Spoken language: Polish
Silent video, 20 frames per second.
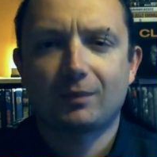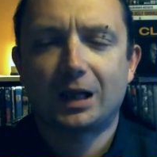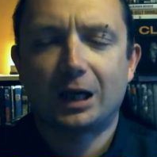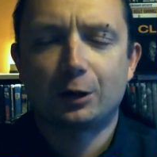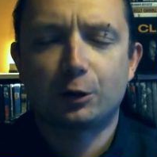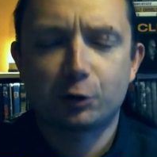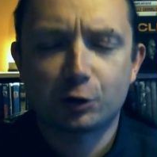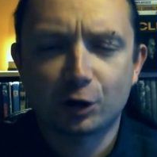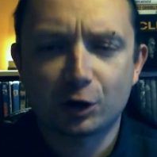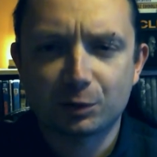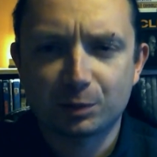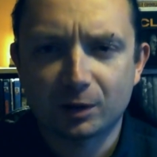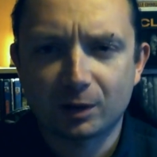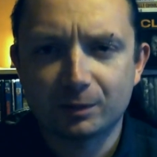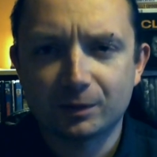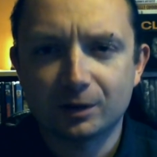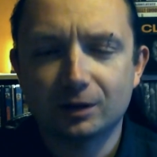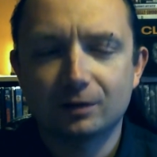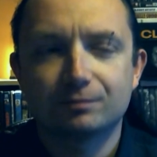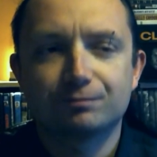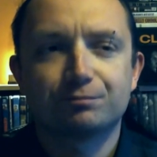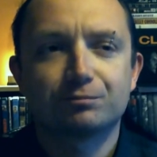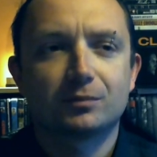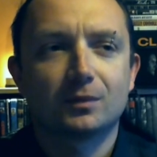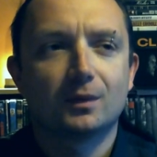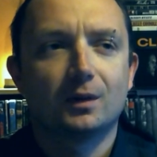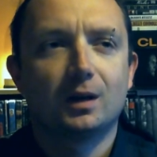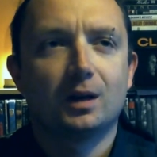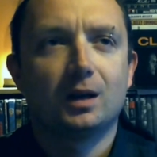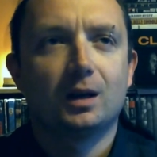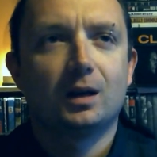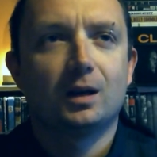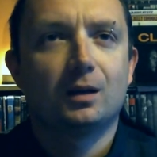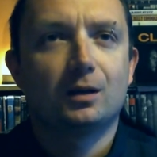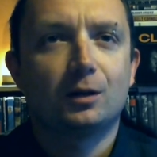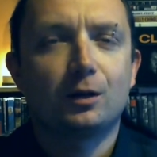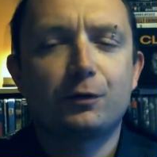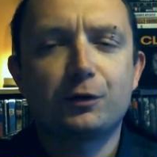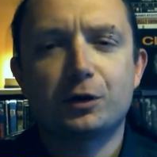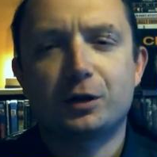Ale do czego jest podobny?
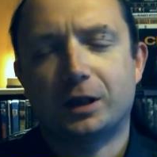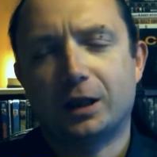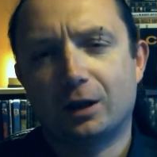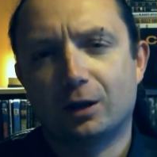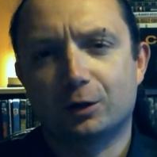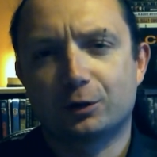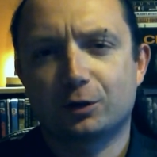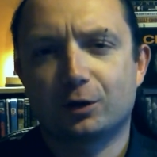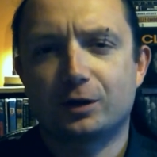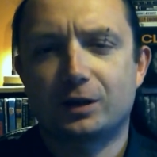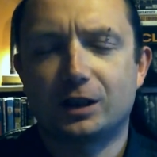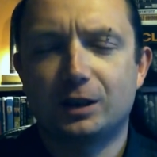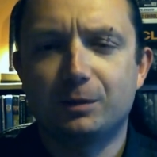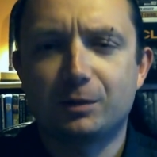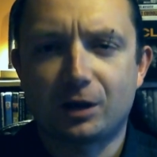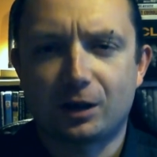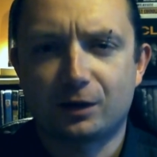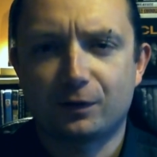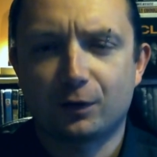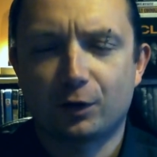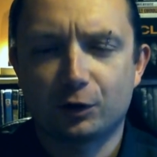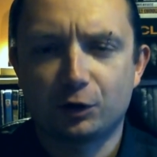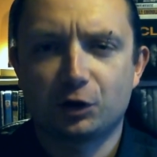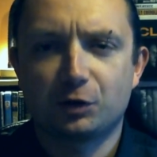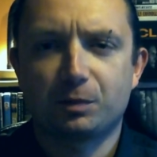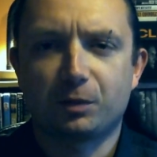Do wszystkiego, co ostatnimi czasy wychodzi